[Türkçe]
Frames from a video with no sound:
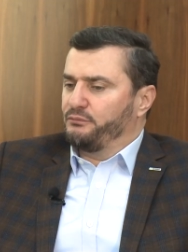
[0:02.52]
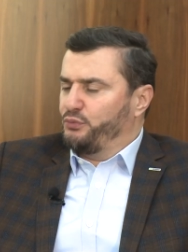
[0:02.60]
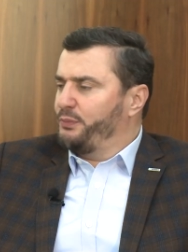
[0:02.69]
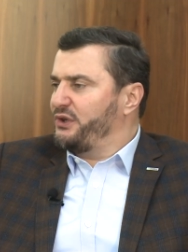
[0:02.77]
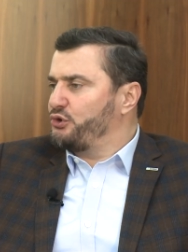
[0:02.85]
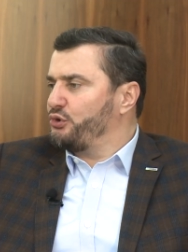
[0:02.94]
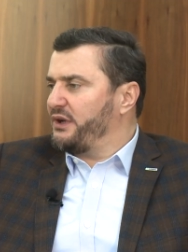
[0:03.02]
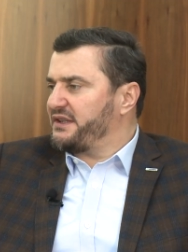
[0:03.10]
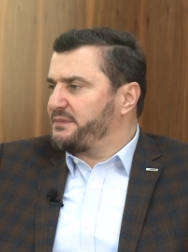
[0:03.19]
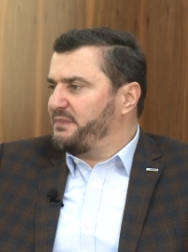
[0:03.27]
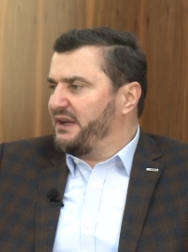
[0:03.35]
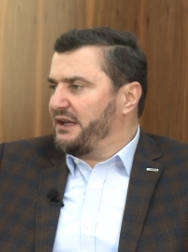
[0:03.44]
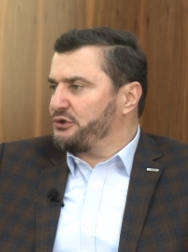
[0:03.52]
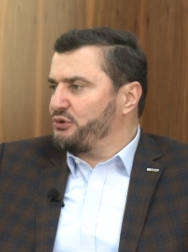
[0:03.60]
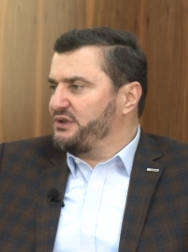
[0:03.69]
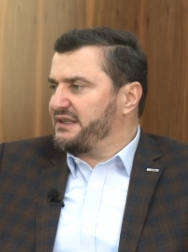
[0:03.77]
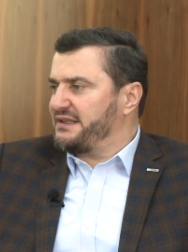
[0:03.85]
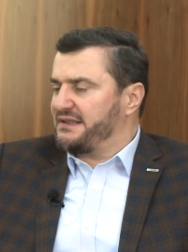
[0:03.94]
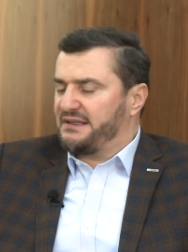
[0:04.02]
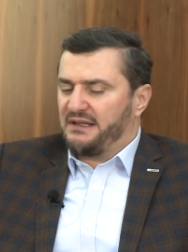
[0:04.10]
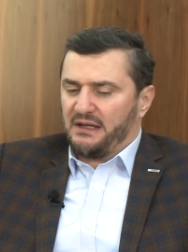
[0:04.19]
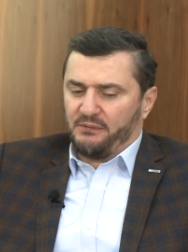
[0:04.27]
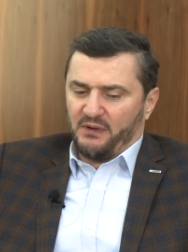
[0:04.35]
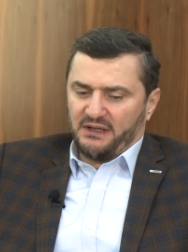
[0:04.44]
bu bir süreç biraz önce sizin
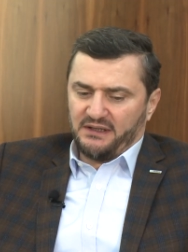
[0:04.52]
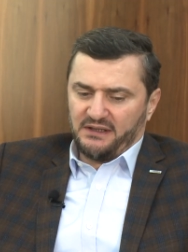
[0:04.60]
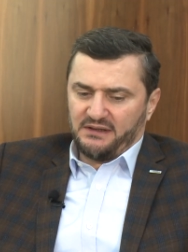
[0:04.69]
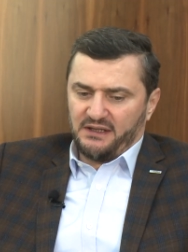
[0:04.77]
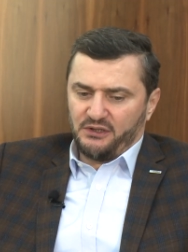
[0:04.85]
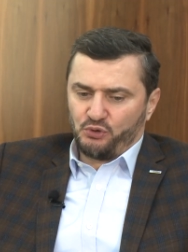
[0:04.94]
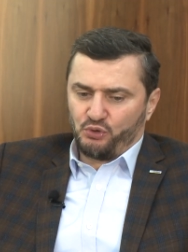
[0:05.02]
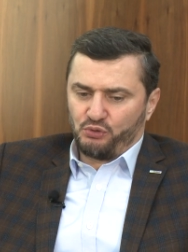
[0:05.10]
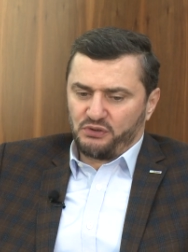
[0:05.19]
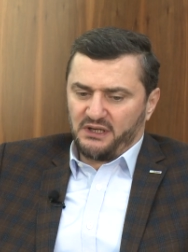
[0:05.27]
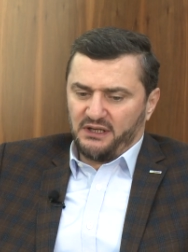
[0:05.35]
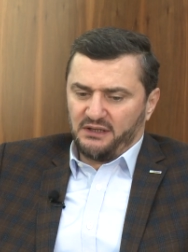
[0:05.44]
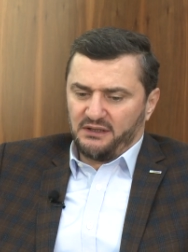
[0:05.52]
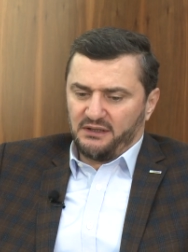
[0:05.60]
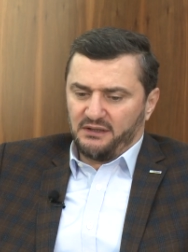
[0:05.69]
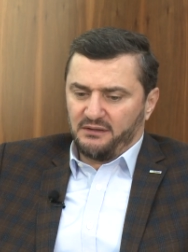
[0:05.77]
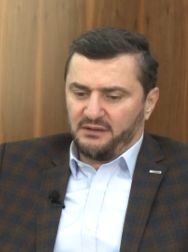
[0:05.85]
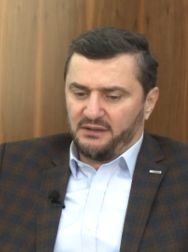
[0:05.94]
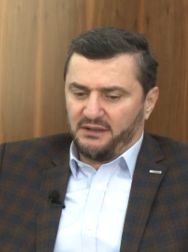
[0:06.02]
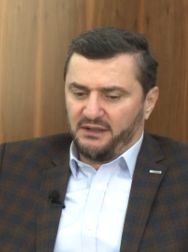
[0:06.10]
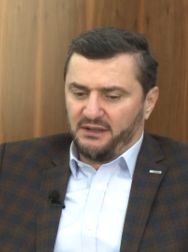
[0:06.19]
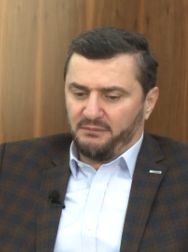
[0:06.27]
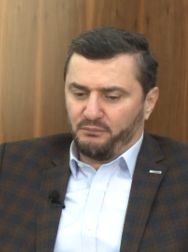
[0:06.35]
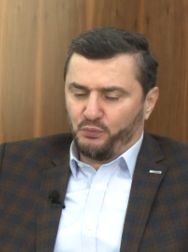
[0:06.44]
de ifade ettiğiniz üzere.
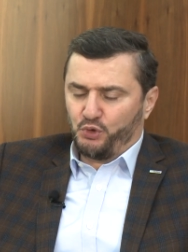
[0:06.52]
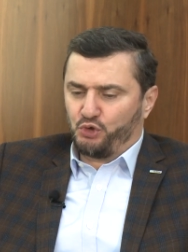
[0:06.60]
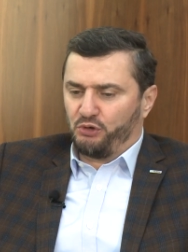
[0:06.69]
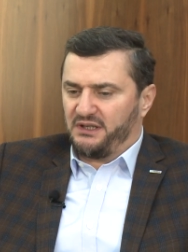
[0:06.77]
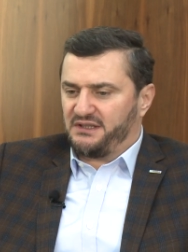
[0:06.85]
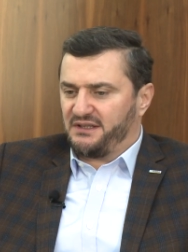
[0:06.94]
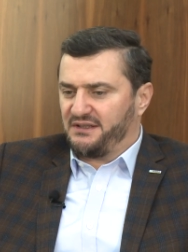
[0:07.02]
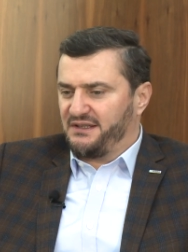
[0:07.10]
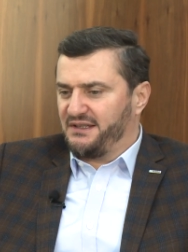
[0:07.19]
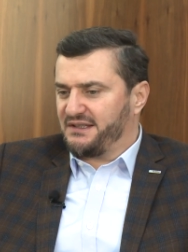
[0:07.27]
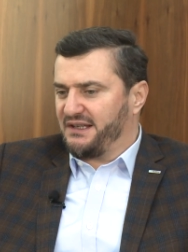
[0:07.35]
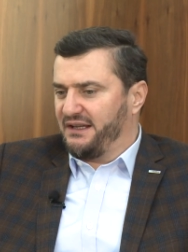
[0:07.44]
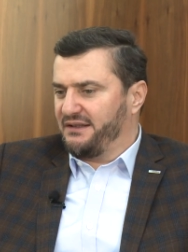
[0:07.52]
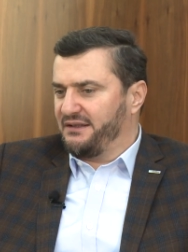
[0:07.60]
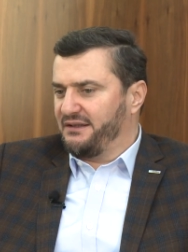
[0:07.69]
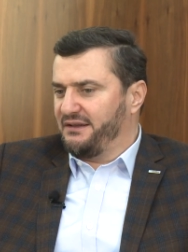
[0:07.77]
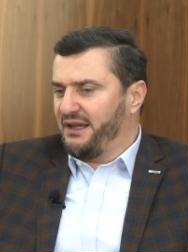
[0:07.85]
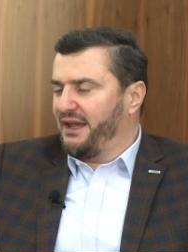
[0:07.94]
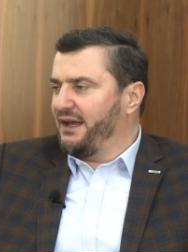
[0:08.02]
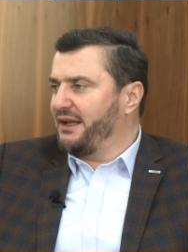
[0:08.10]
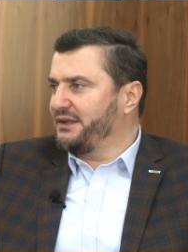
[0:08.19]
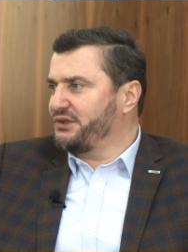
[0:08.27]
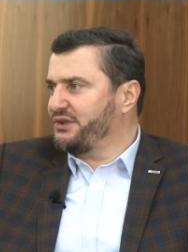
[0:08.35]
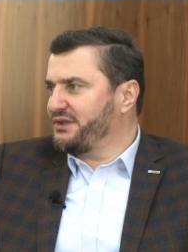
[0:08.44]
E, bu süreç insan neye
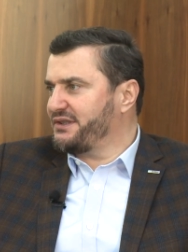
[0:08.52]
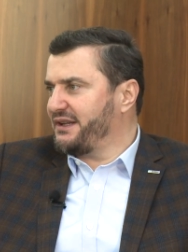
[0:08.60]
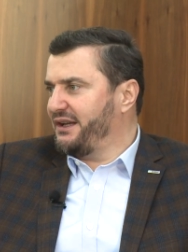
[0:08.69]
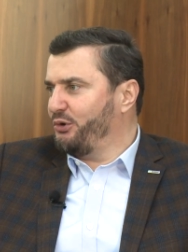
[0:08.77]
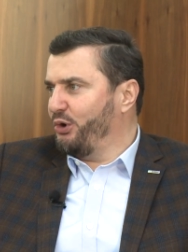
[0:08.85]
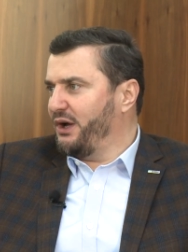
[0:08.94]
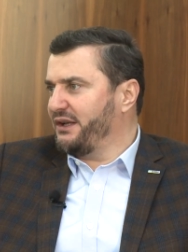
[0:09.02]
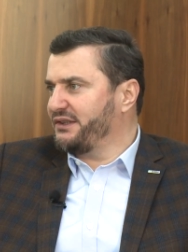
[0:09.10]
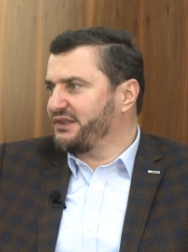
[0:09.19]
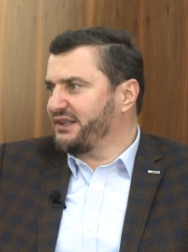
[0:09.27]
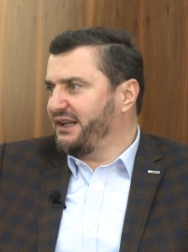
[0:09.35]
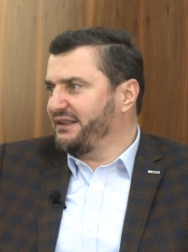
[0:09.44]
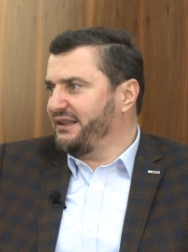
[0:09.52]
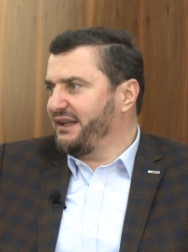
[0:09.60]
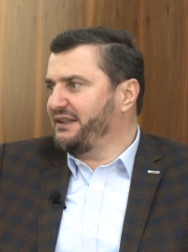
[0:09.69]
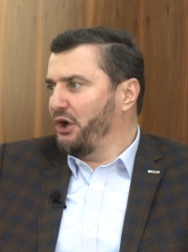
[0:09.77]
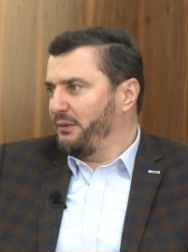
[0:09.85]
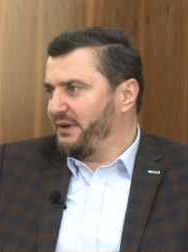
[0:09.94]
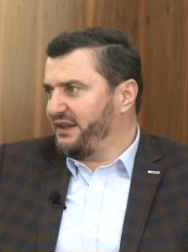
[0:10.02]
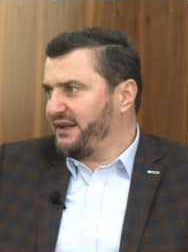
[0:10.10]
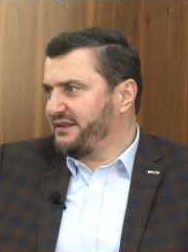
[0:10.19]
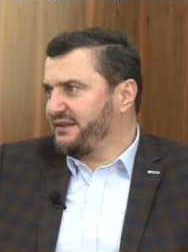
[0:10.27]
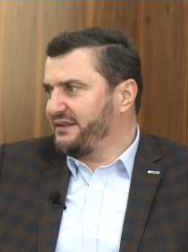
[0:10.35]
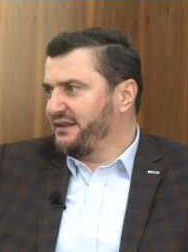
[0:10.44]
alışırsa o alışkanlığa devam
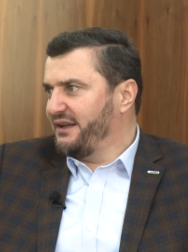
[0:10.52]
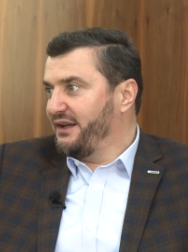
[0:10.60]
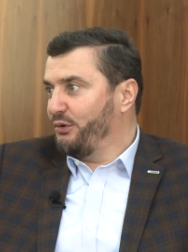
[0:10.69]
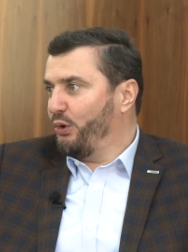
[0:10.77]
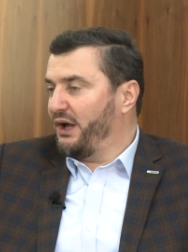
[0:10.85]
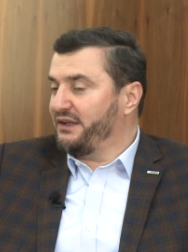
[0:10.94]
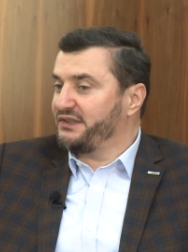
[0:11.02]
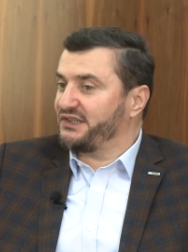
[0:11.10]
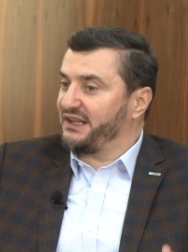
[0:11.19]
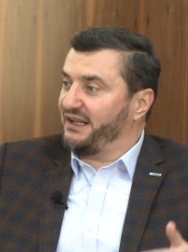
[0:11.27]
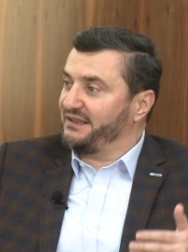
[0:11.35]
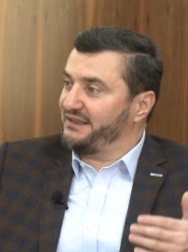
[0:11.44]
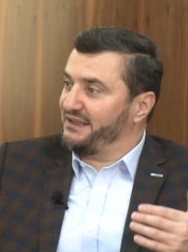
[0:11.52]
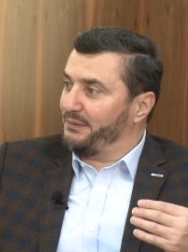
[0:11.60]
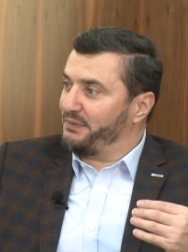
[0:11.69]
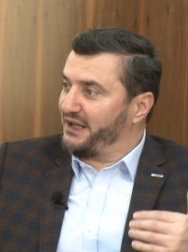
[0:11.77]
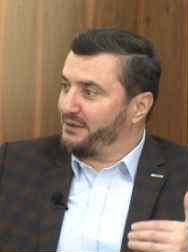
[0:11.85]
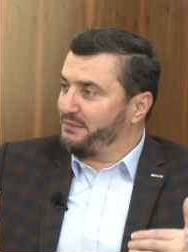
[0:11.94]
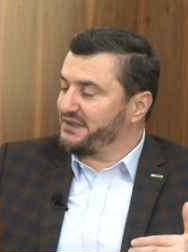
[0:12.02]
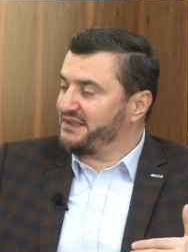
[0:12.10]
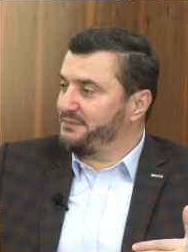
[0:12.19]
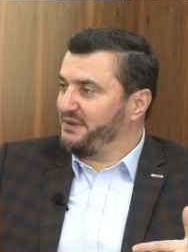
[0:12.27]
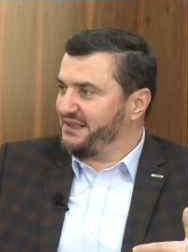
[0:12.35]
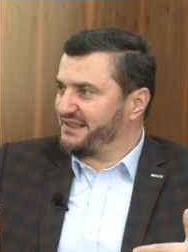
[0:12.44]
eder. O alışkanlığı da
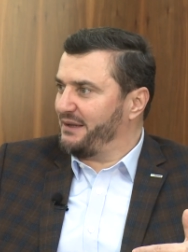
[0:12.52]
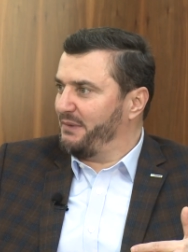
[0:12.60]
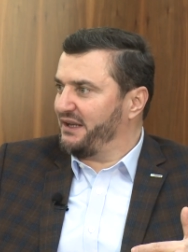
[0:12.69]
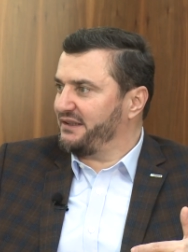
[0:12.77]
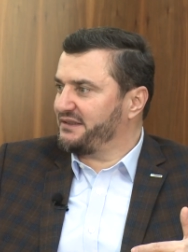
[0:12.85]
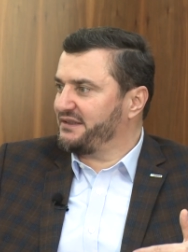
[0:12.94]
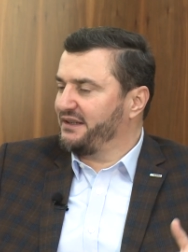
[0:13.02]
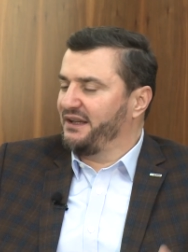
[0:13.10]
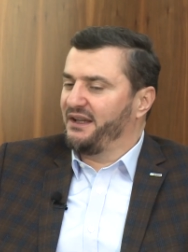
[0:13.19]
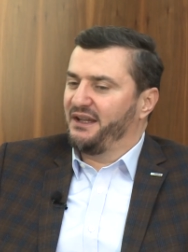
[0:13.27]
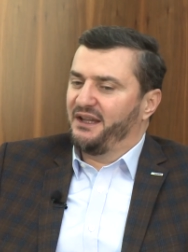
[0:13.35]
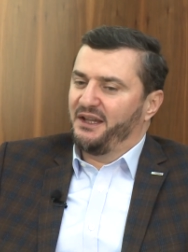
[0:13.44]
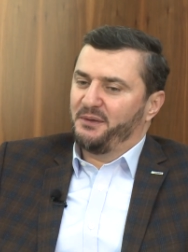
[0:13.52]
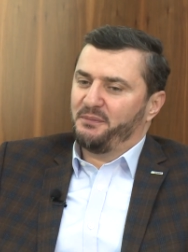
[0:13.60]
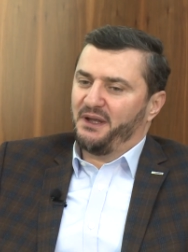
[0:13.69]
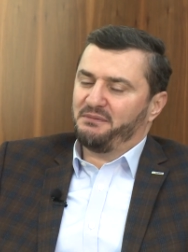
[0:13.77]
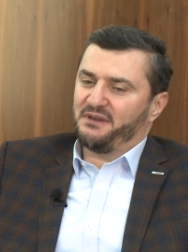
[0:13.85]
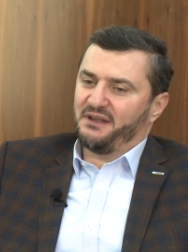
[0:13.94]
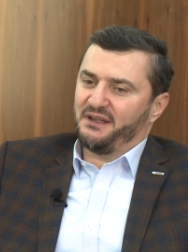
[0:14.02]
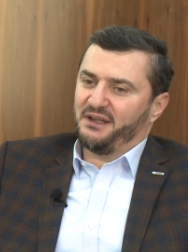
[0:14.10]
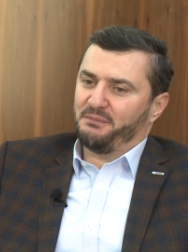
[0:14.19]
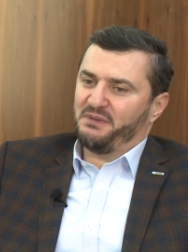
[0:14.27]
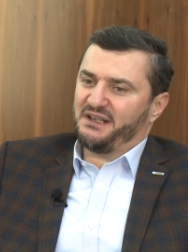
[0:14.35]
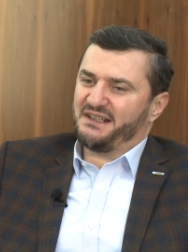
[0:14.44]
bırakması bir zaman alır. Hı hı. Ben
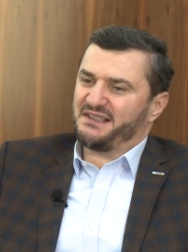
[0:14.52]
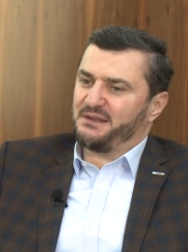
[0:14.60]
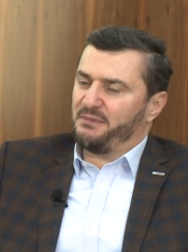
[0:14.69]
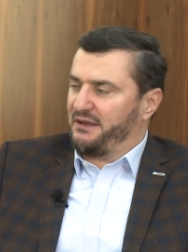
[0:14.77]
e, bir kısım